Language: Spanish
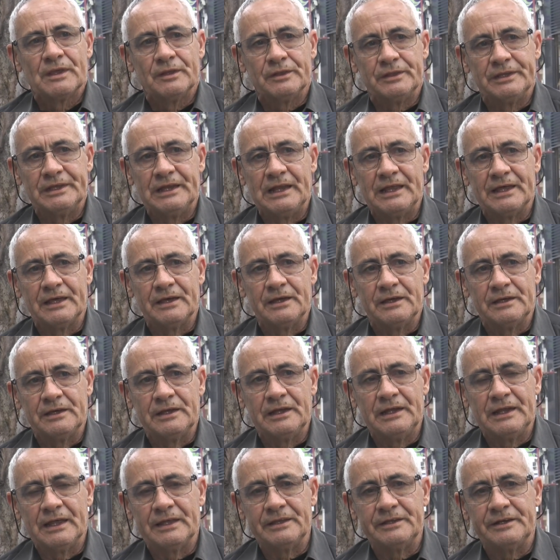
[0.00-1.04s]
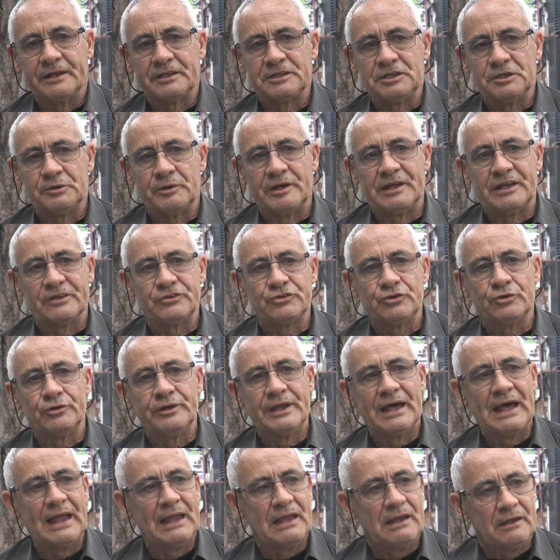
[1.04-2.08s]
de la, en la directiva
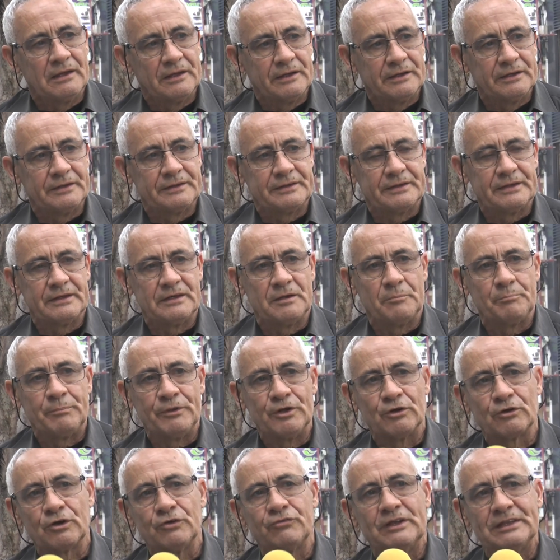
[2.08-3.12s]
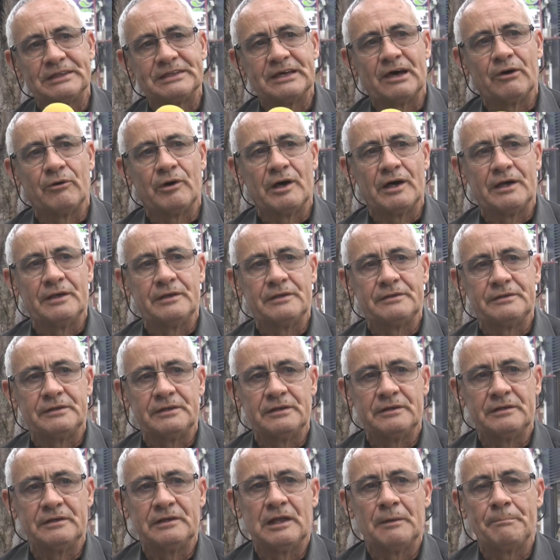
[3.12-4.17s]
nacional, este, pero que faltaba
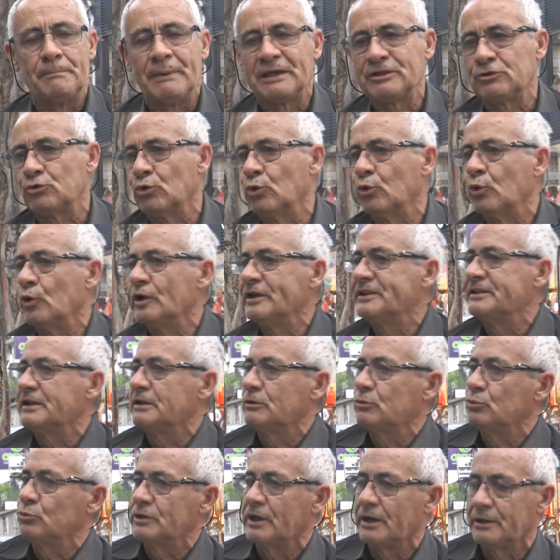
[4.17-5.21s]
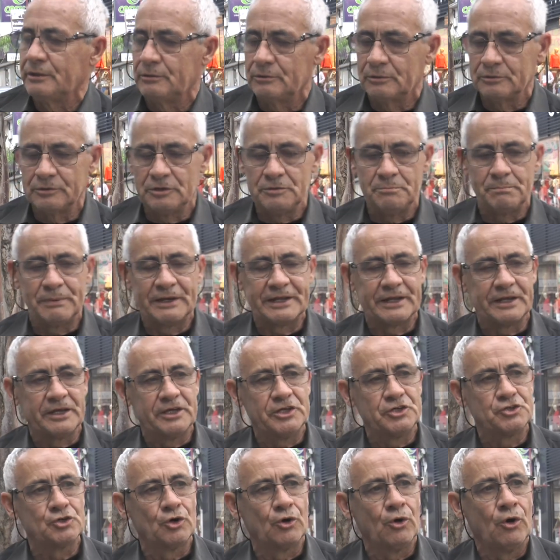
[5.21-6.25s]
este, el aspecto estatutario. Y para
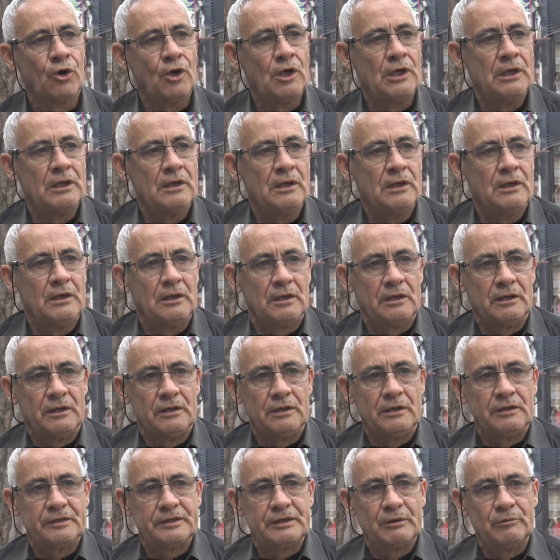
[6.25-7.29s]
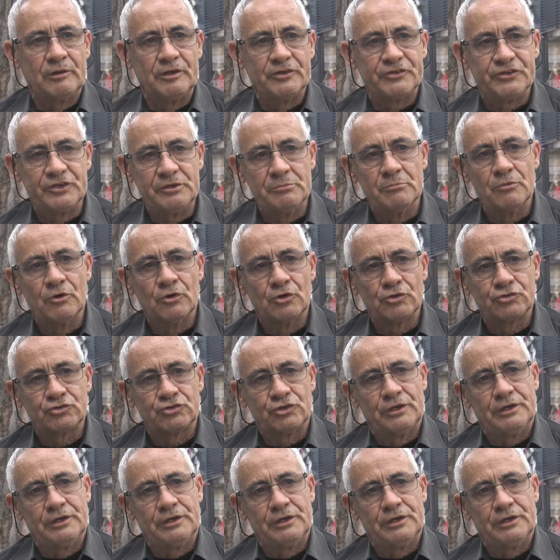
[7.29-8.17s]
ello eh, establecimos